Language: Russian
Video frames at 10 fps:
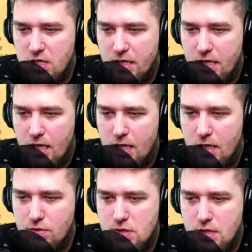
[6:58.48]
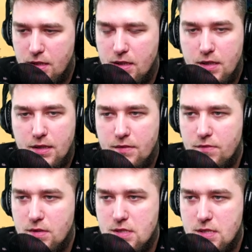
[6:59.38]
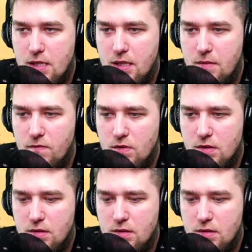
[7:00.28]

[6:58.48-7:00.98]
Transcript: на аккаунтик э, вот с таким вот